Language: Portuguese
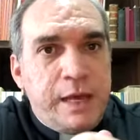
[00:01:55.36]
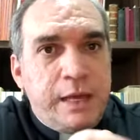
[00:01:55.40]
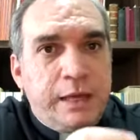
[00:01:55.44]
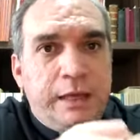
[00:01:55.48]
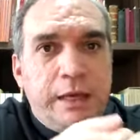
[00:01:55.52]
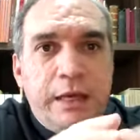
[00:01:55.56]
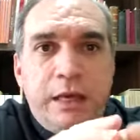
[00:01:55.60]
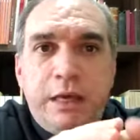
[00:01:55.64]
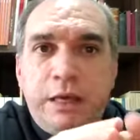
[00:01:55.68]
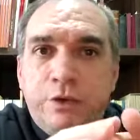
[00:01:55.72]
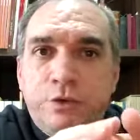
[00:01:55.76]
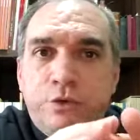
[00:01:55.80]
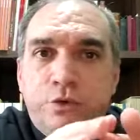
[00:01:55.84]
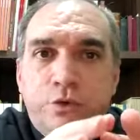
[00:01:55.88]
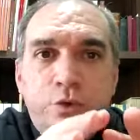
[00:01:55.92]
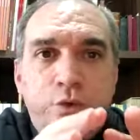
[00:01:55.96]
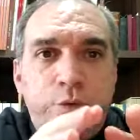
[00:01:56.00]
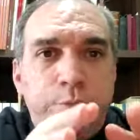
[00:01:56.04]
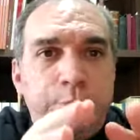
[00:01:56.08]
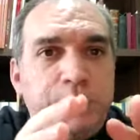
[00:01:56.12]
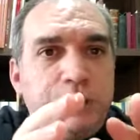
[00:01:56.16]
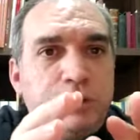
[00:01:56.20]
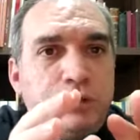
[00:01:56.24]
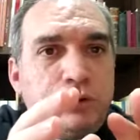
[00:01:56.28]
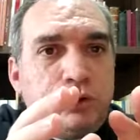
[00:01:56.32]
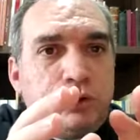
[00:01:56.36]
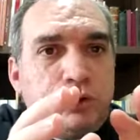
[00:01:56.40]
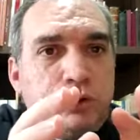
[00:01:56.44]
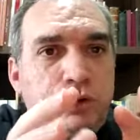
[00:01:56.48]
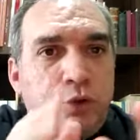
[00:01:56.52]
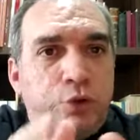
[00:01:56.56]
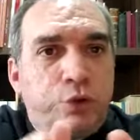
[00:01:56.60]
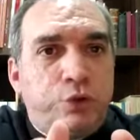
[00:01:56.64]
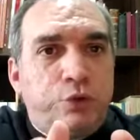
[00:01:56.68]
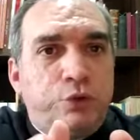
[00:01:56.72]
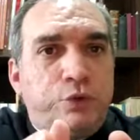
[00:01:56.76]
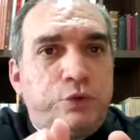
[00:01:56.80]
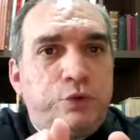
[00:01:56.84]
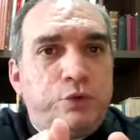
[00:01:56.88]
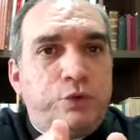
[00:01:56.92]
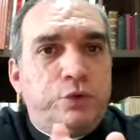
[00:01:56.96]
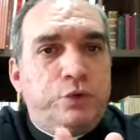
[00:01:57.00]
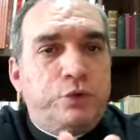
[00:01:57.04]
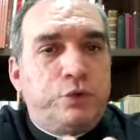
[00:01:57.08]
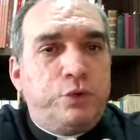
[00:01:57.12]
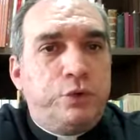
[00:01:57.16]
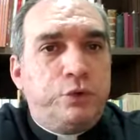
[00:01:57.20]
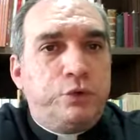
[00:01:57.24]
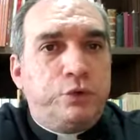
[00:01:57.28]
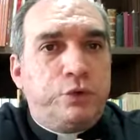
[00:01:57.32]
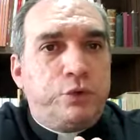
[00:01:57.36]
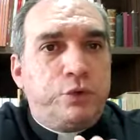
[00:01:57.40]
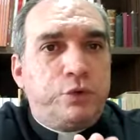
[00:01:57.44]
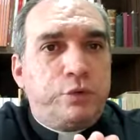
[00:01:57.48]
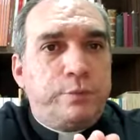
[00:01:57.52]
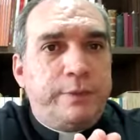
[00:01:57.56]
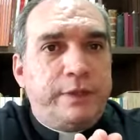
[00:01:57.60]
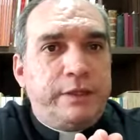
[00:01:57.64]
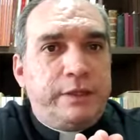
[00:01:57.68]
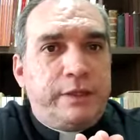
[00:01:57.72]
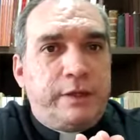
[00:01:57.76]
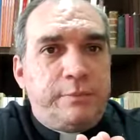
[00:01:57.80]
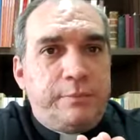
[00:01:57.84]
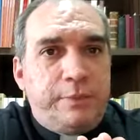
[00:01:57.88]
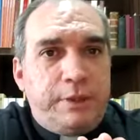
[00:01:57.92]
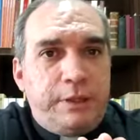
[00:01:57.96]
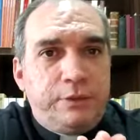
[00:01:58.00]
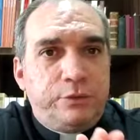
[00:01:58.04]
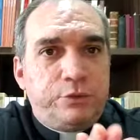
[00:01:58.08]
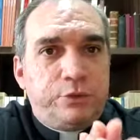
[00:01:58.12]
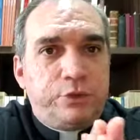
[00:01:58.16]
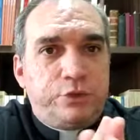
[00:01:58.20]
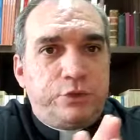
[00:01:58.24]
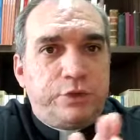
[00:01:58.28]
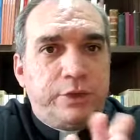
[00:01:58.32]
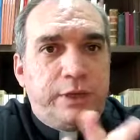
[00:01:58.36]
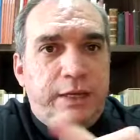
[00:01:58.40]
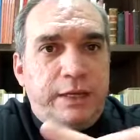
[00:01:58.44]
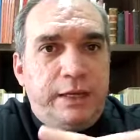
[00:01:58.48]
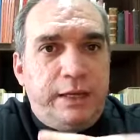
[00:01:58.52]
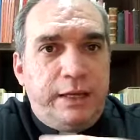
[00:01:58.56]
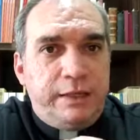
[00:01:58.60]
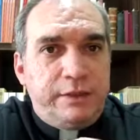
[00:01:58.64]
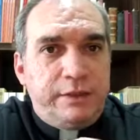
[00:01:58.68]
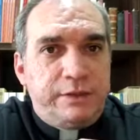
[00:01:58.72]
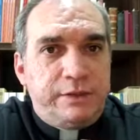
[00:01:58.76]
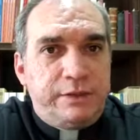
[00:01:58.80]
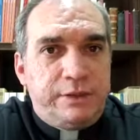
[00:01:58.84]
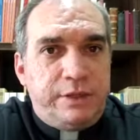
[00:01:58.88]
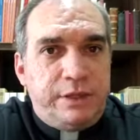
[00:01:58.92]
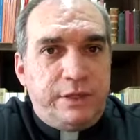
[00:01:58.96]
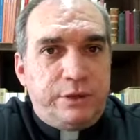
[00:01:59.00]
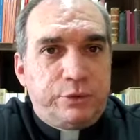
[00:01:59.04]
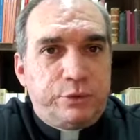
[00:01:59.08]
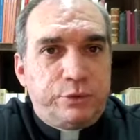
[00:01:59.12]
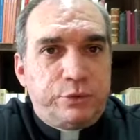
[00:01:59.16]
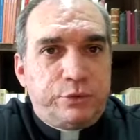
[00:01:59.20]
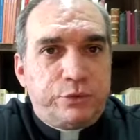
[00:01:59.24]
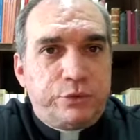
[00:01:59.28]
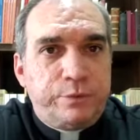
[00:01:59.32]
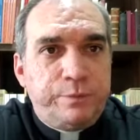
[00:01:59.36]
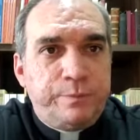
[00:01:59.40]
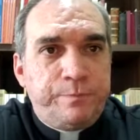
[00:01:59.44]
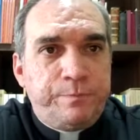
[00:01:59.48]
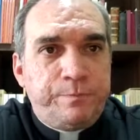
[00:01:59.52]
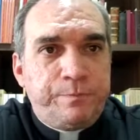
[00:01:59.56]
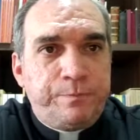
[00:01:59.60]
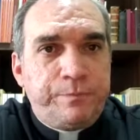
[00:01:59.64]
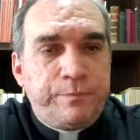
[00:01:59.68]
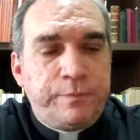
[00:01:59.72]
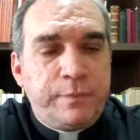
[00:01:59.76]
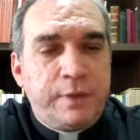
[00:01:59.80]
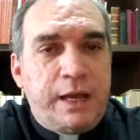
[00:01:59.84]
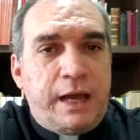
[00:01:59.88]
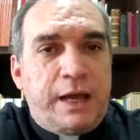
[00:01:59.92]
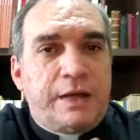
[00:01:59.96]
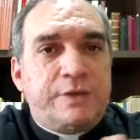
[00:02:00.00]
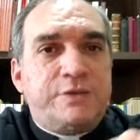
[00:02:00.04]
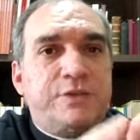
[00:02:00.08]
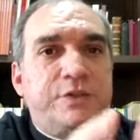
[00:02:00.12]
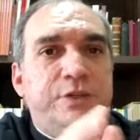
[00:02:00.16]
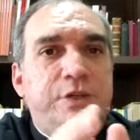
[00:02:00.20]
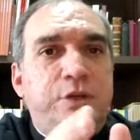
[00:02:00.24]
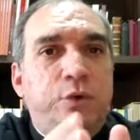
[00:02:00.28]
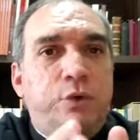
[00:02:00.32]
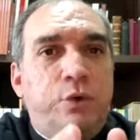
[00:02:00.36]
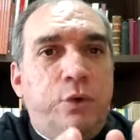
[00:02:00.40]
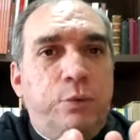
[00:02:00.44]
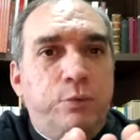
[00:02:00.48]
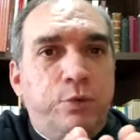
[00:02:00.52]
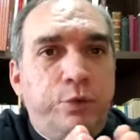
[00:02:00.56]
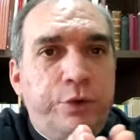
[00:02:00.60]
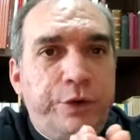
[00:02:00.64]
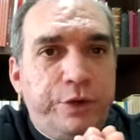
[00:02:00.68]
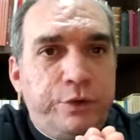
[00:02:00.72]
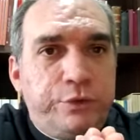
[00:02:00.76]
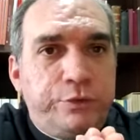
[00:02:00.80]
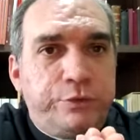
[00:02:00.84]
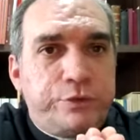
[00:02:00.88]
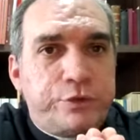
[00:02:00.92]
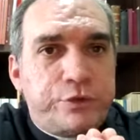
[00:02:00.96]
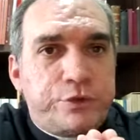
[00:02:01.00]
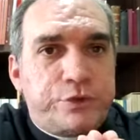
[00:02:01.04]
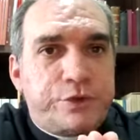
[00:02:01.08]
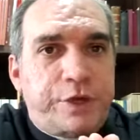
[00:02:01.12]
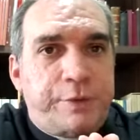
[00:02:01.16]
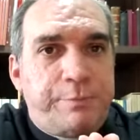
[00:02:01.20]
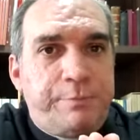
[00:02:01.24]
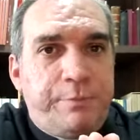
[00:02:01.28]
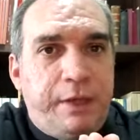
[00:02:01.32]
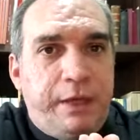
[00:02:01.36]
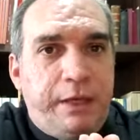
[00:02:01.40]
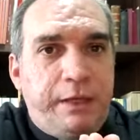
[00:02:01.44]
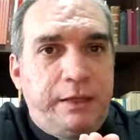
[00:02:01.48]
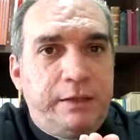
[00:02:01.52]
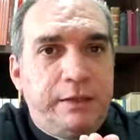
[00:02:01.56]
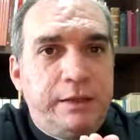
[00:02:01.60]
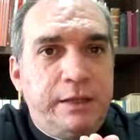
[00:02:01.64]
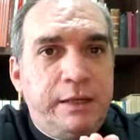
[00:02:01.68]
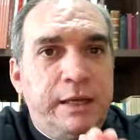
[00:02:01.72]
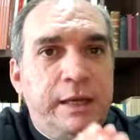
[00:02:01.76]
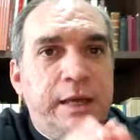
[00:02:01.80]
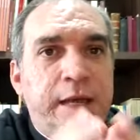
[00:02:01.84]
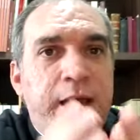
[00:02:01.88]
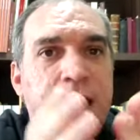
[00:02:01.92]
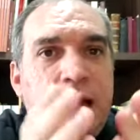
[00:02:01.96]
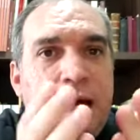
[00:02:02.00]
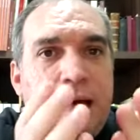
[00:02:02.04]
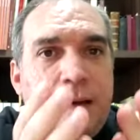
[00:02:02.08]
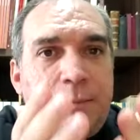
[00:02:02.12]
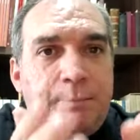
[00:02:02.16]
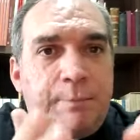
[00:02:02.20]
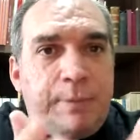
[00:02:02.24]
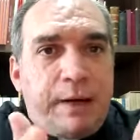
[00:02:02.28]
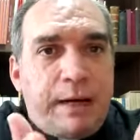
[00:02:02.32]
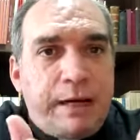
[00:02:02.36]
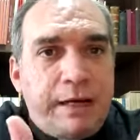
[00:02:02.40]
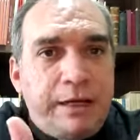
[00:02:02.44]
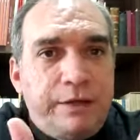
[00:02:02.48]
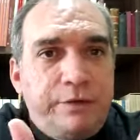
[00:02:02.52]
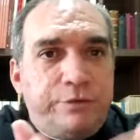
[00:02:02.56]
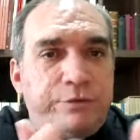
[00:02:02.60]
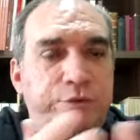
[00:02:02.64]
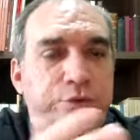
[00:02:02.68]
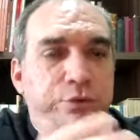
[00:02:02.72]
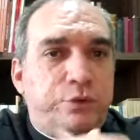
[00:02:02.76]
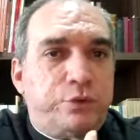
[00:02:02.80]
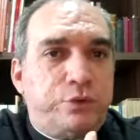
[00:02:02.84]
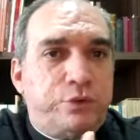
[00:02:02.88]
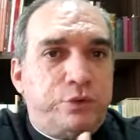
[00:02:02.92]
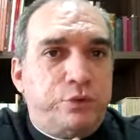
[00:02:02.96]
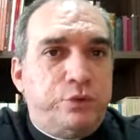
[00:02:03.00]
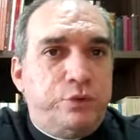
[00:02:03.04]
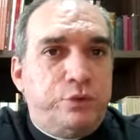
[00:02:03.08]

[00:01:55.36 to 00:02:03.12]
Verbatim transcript: que resume todos os outros mandamentos da lei de Deus. Assim como eu vos amei, amai-vos